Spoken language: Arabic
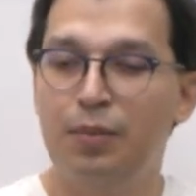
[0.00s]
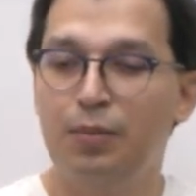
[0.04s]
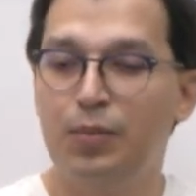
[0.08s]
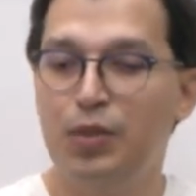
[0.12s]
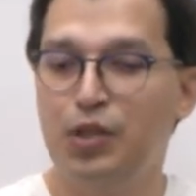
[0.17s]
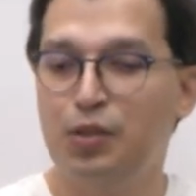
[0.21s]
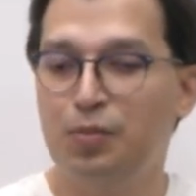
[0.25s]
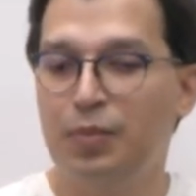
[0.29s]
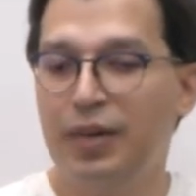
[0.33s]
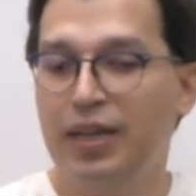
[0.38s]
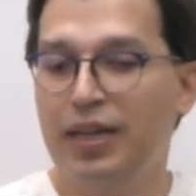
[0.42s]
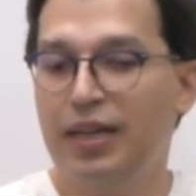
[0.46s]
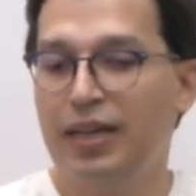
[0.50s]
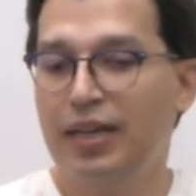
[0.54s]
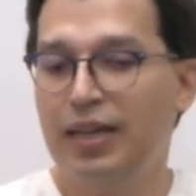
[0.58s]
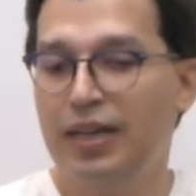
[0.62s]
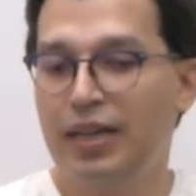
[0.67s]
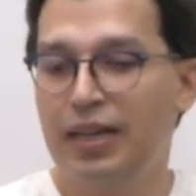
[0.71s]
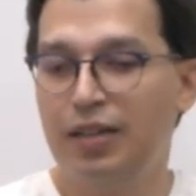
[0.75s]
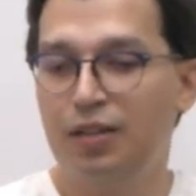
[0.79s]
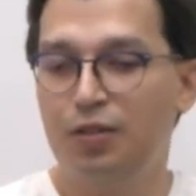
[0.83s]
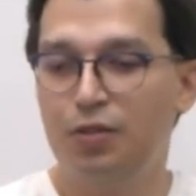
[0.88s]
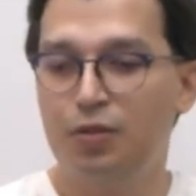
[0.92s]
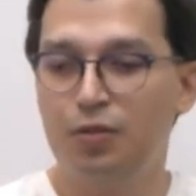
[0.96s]
مش
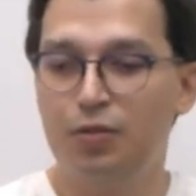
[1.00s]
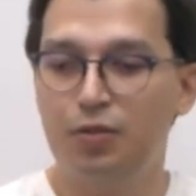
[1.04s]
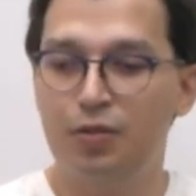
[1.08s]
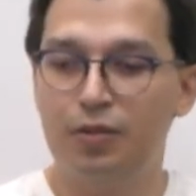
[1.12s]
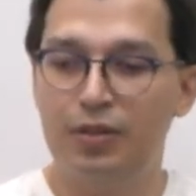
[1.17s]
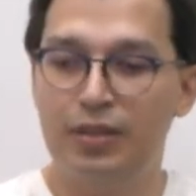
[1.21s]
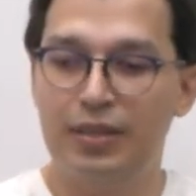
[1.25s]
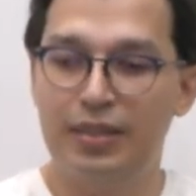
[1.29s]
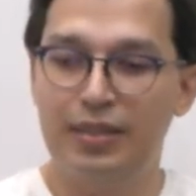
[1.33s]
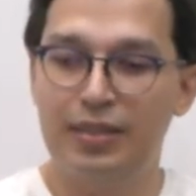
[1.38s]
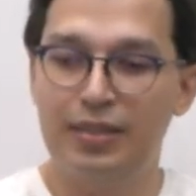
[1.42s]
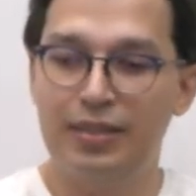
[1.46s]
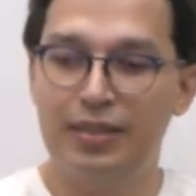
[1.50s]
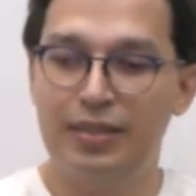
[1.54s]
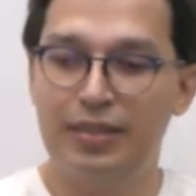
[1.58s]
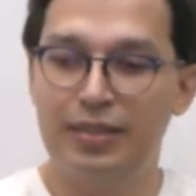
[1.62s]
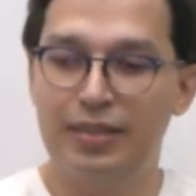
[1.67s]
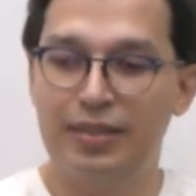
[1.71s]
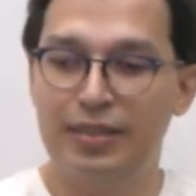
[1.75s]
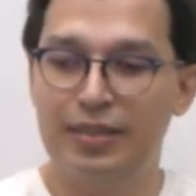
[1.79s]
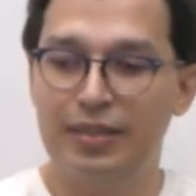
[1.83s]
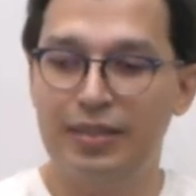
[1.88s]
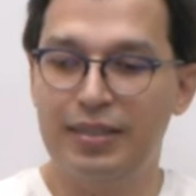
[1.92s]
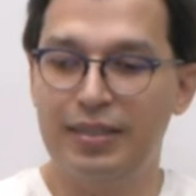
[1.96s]
معناها انه
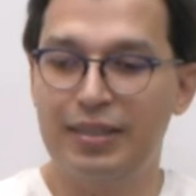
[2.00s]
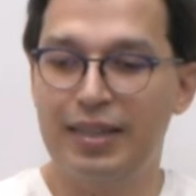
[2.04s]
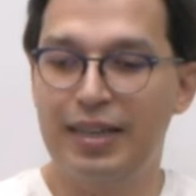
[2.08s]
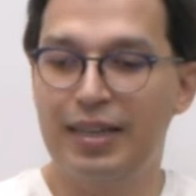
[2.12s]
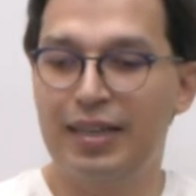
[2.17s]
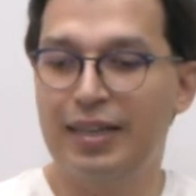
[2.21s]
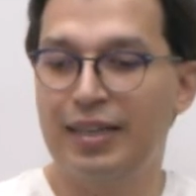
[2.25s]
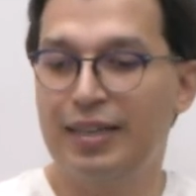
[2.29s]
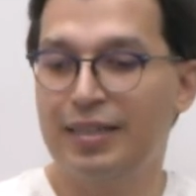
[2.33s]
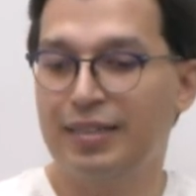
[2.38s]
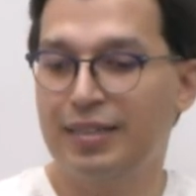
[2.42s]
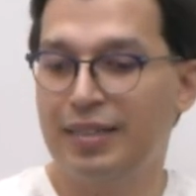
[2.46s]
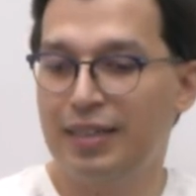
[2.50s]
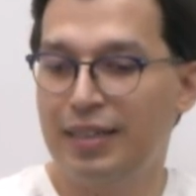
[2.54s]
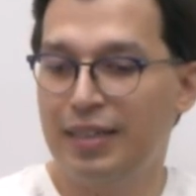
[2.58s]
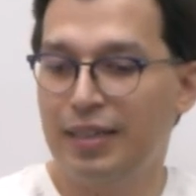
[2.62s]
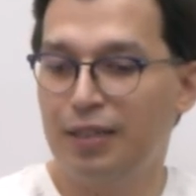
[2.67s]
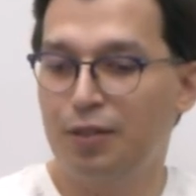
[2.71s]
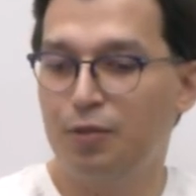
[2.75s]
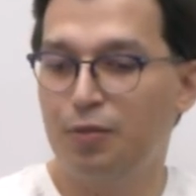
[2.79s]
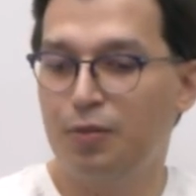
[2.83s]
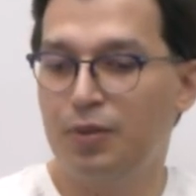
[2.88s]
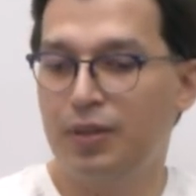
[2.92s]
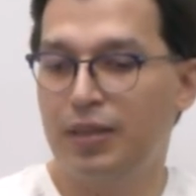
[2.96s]
آه، تخلصنا
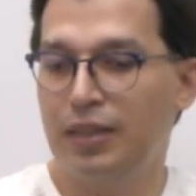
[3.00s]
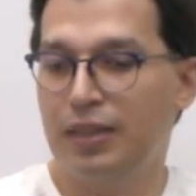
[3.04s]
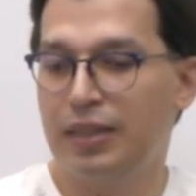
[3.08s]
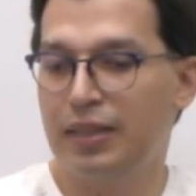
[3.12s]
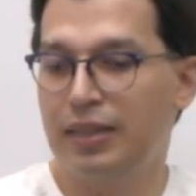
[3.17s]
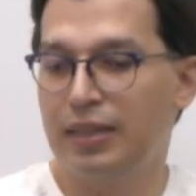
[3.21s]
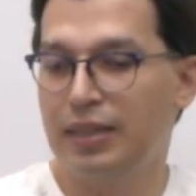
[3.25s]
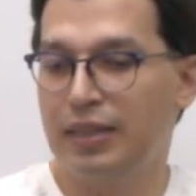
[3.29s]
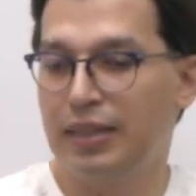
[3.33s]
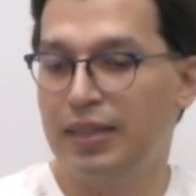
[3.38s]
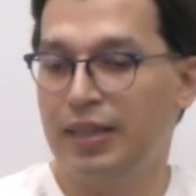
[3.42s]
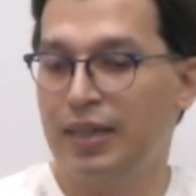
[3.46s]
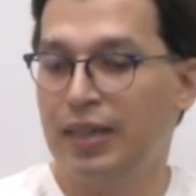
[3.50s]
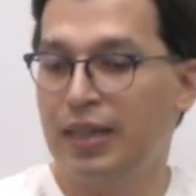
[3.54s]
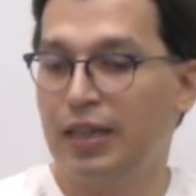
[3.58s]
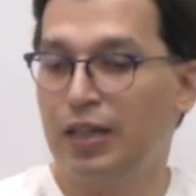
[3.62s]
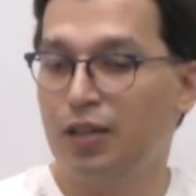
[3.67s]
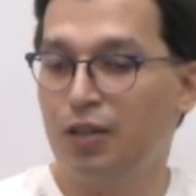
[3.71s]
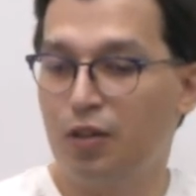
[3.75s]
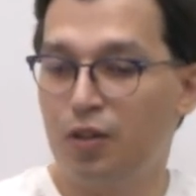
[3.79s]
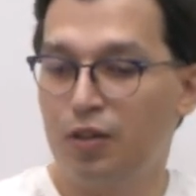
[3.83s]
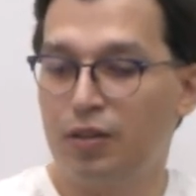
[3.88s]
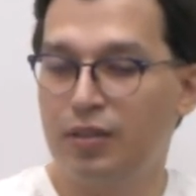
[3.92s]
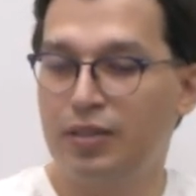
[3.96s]
ولا
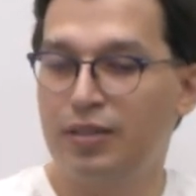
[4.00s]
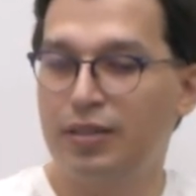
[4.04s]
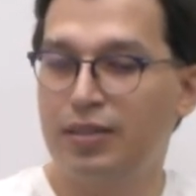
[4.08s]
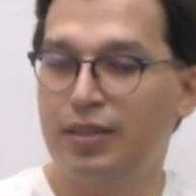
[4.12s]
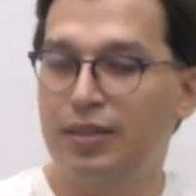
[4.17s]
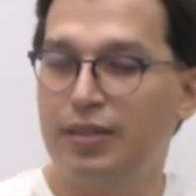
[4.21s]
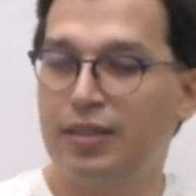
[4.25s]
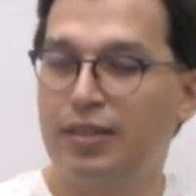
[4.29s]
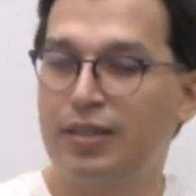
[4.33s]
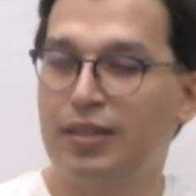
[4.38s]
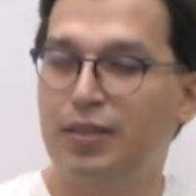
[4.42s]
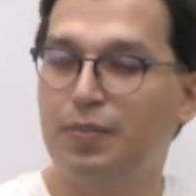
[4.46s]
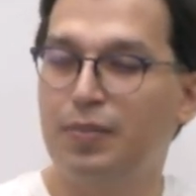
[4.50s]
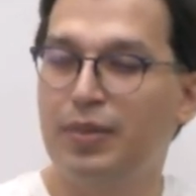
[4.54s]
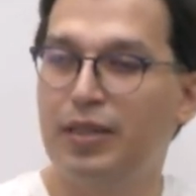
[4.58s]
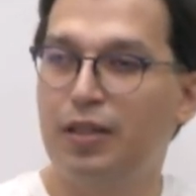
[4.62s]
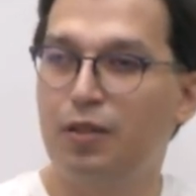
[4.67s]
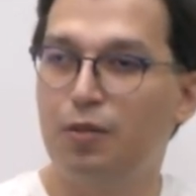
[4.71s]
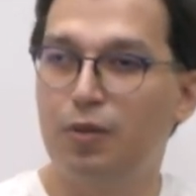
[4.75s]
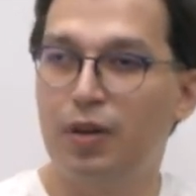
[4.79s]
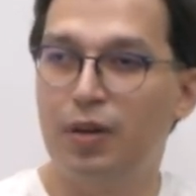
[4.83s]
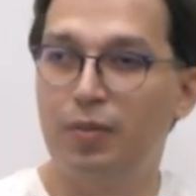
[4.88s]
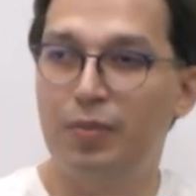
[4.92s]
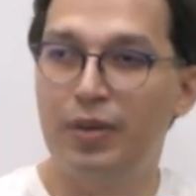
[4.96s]
نقص نسبه
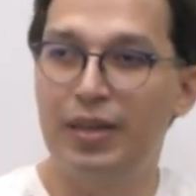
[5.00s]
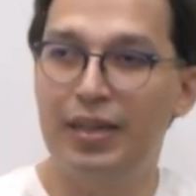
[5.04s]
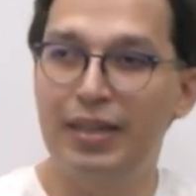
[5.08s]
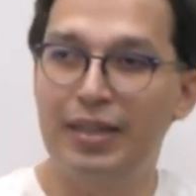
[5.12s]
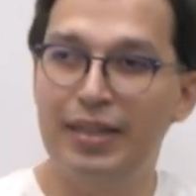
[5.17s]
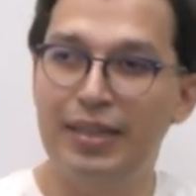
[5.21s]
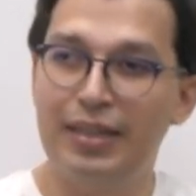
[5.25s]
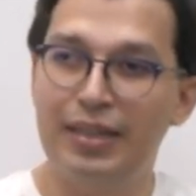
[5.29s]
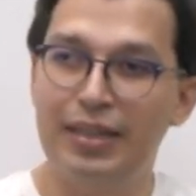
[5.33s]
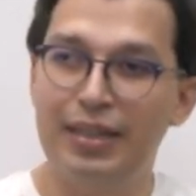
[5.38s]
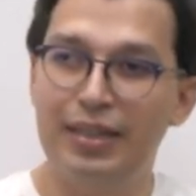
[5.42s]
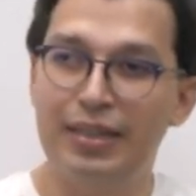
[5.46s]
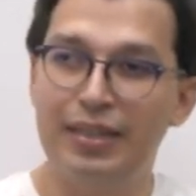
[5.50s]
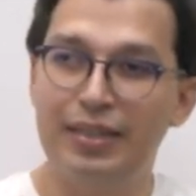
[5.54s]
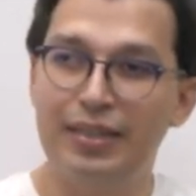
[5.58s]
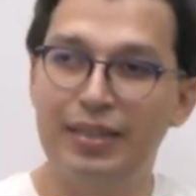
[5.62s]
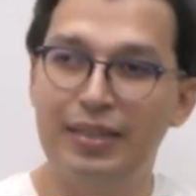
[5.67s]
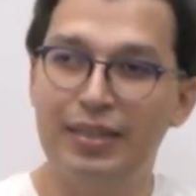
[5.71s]
الوباء اللي